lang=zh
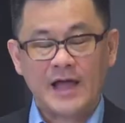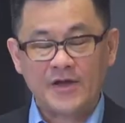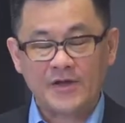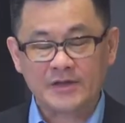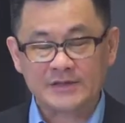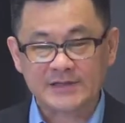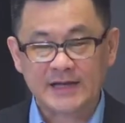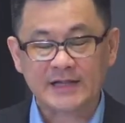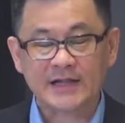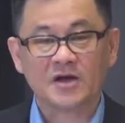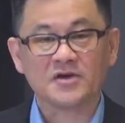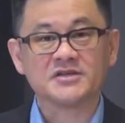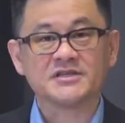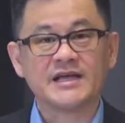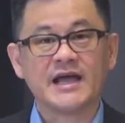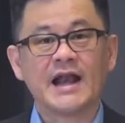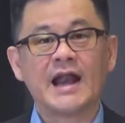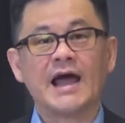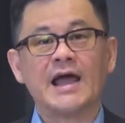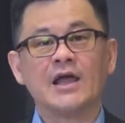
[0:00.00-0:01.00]
太原匝道
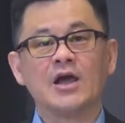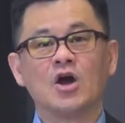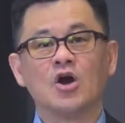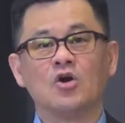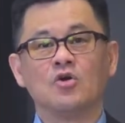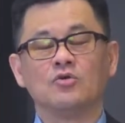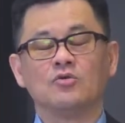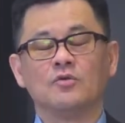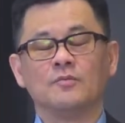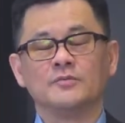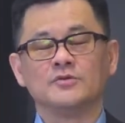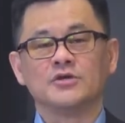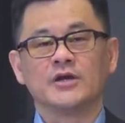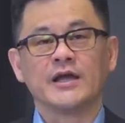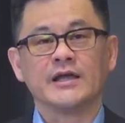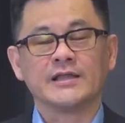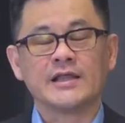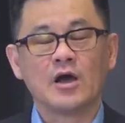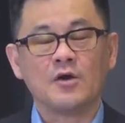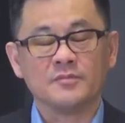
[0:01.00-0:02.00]
下来以后，我们就
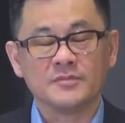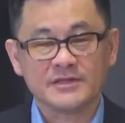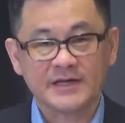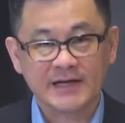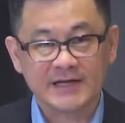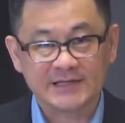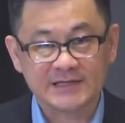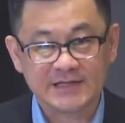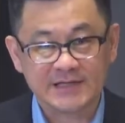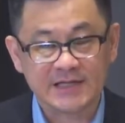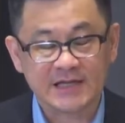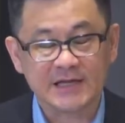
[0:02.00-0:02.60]
可以到我们这个基